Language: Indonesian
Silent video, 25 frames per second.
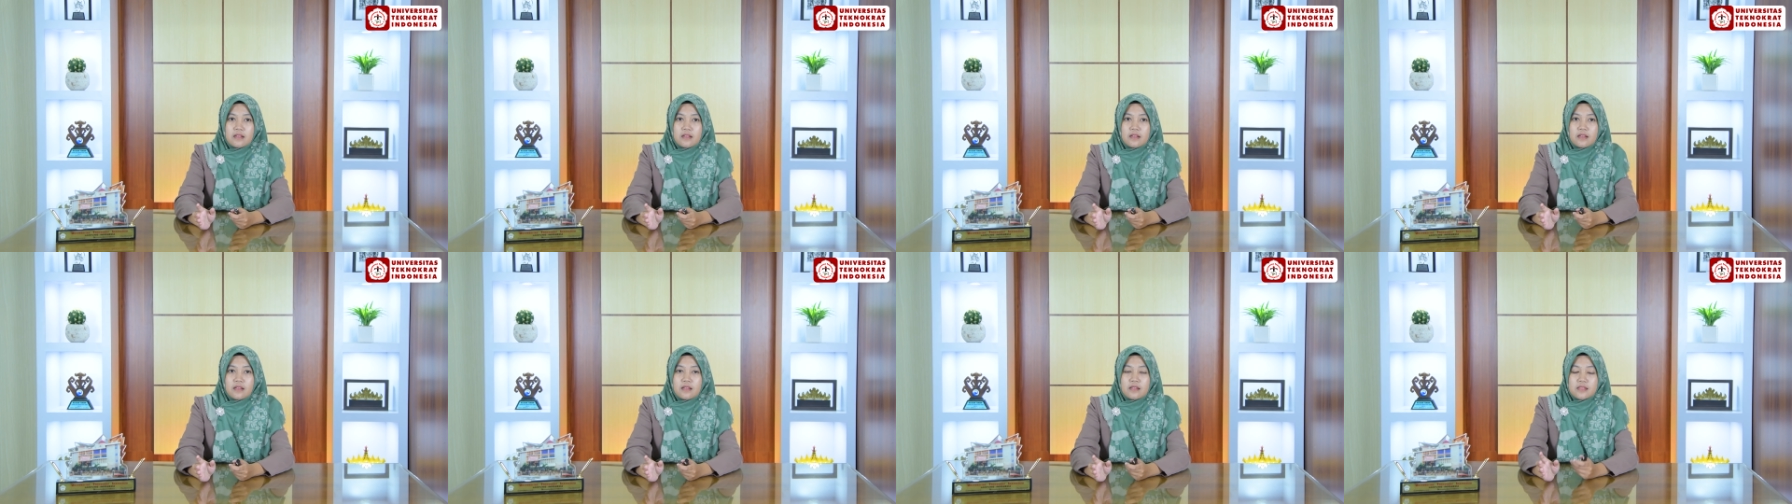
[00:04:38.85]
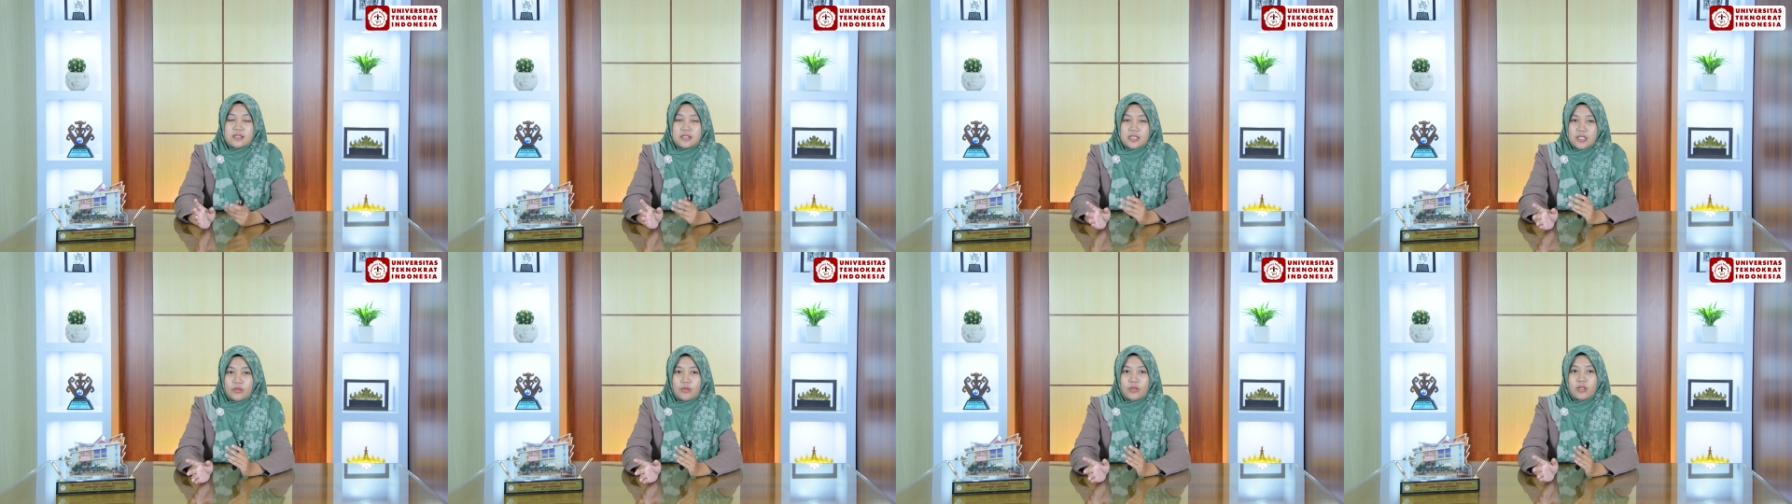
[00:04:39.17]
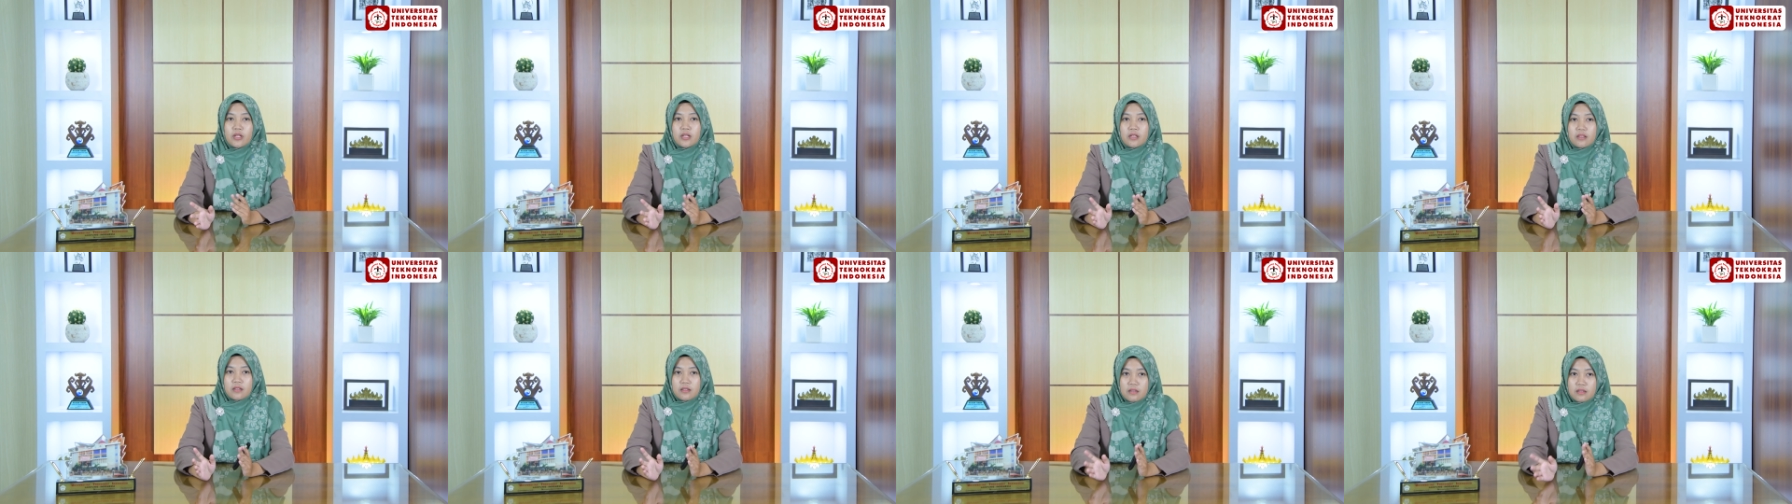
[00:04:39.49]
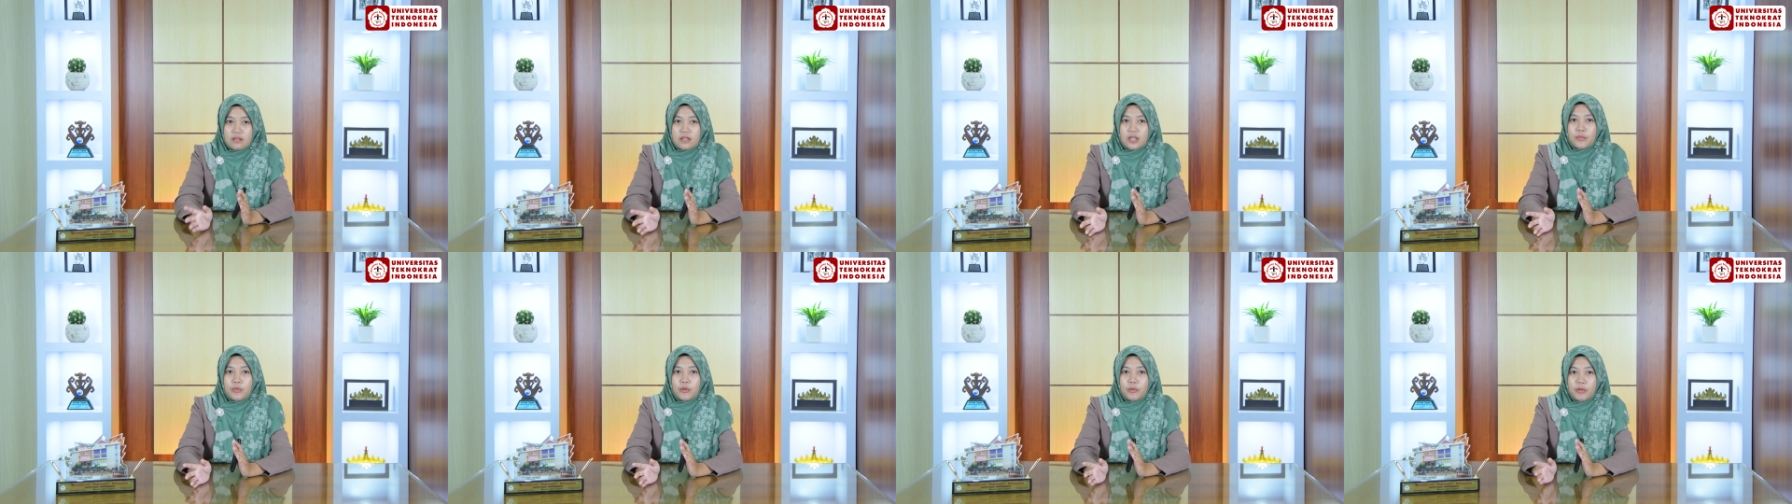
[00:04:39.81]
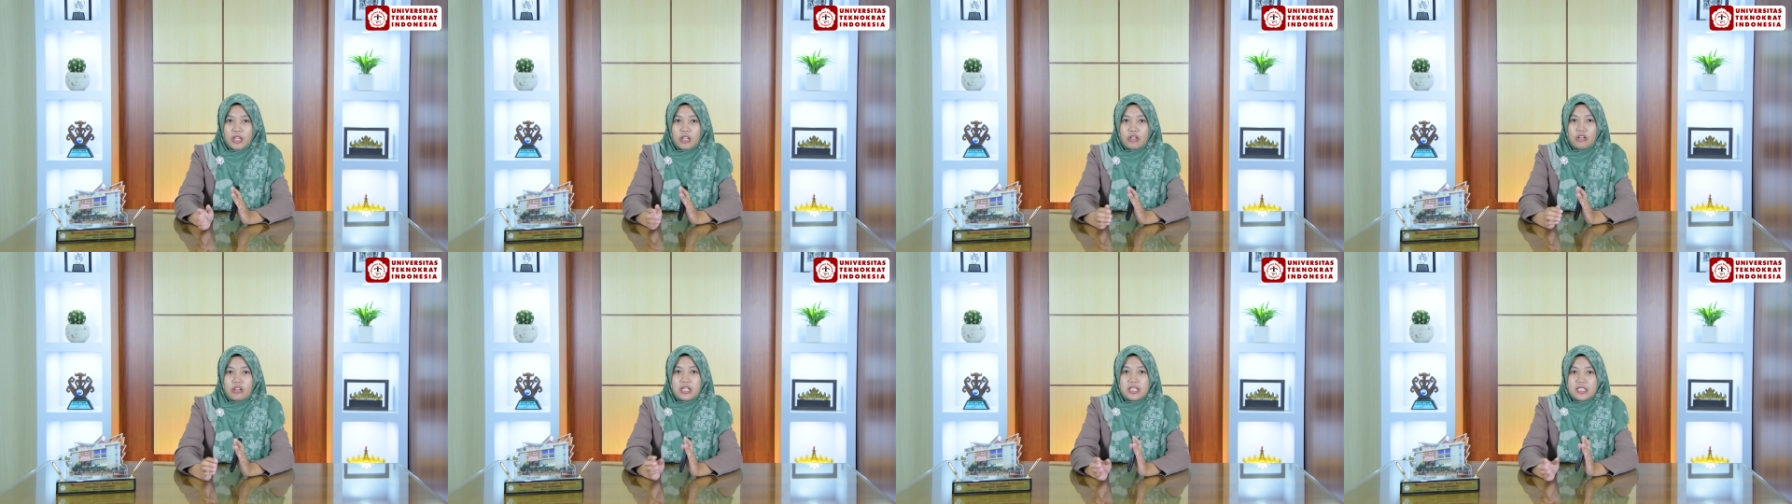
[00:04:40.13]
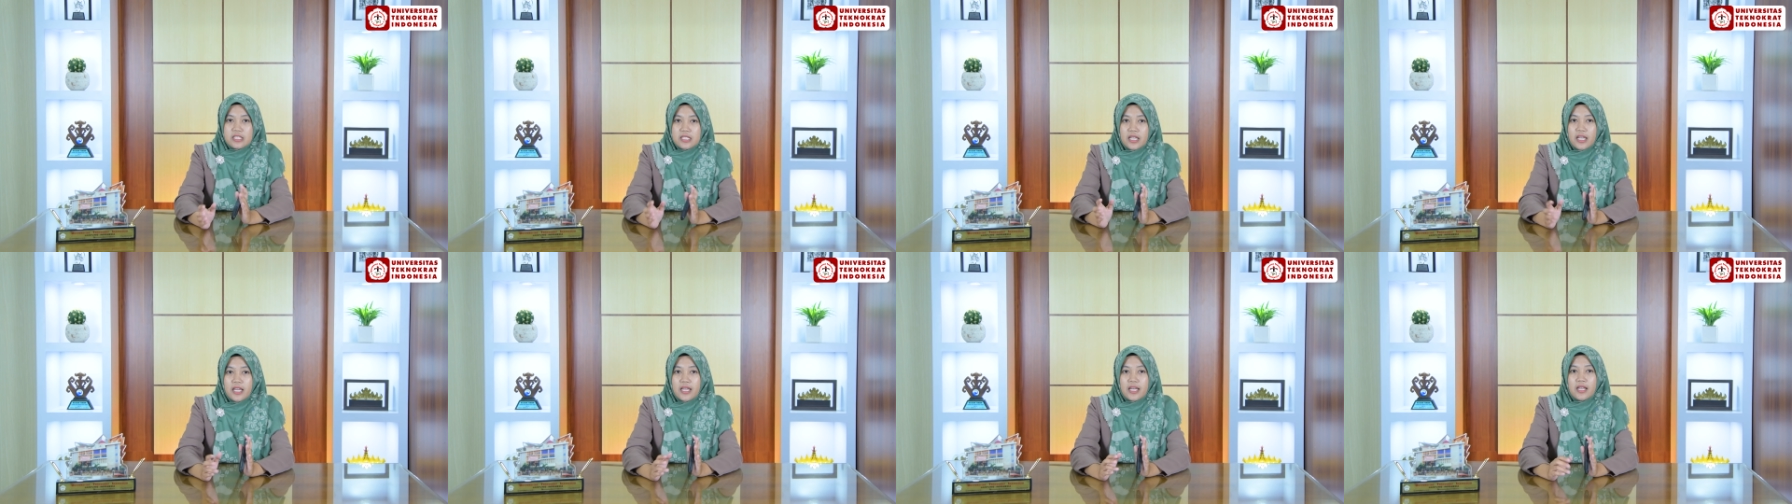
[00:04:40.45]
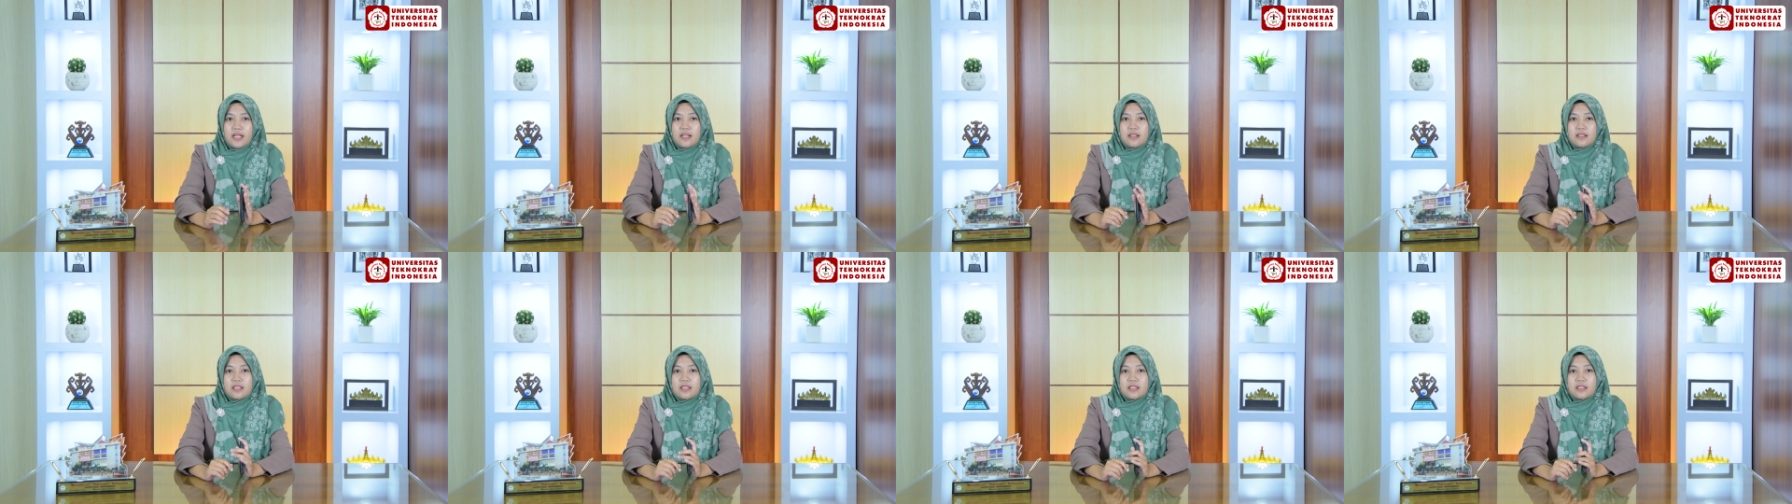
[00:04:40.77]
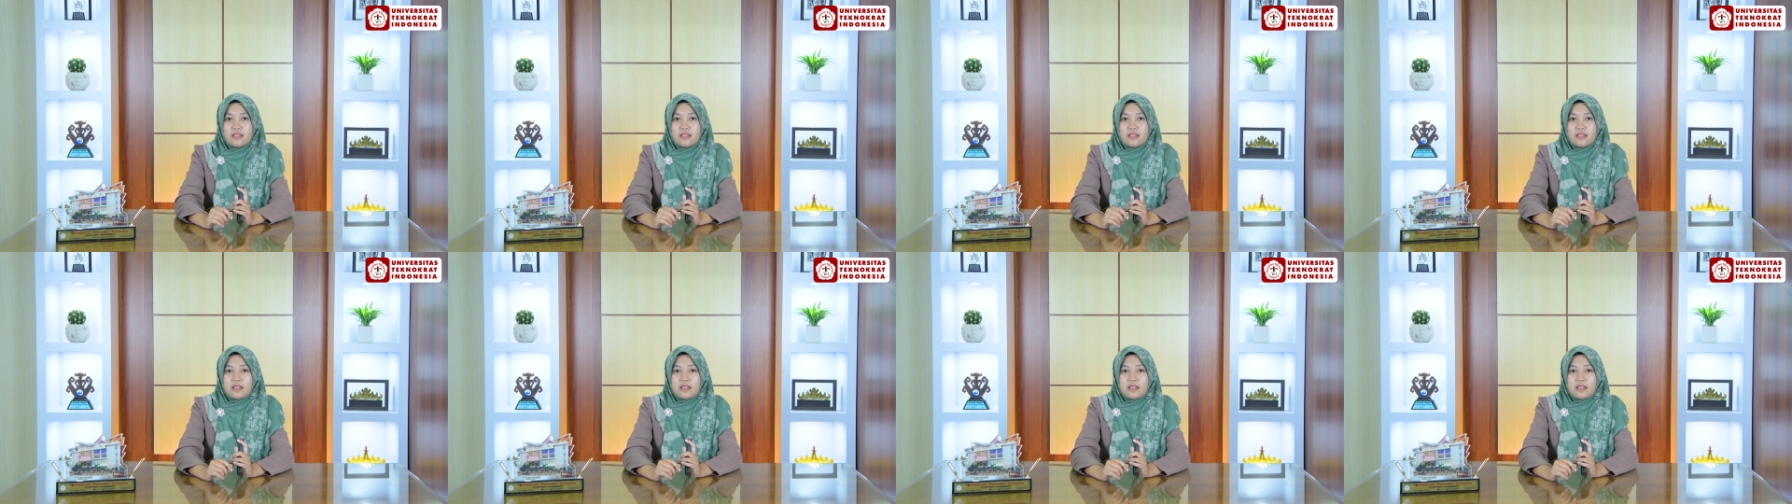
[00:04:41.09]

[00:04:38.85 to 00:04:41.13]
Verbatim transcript: uh, Satuan Republik Indonesia ya,